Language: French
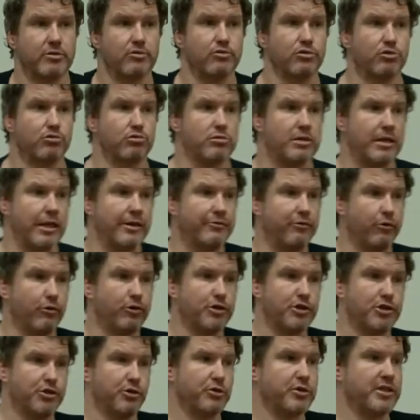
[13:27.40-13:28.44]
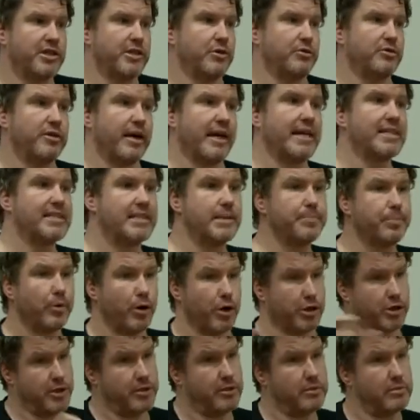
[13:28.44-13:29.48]
ou toutes les fonctions qui ont une
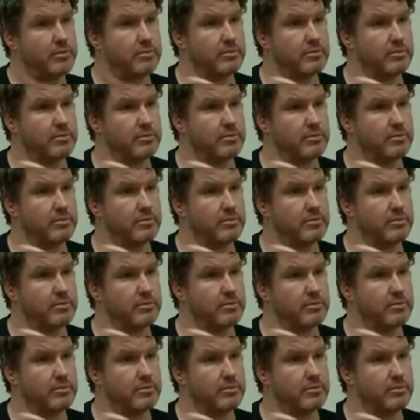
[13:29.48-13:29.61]
réciproque.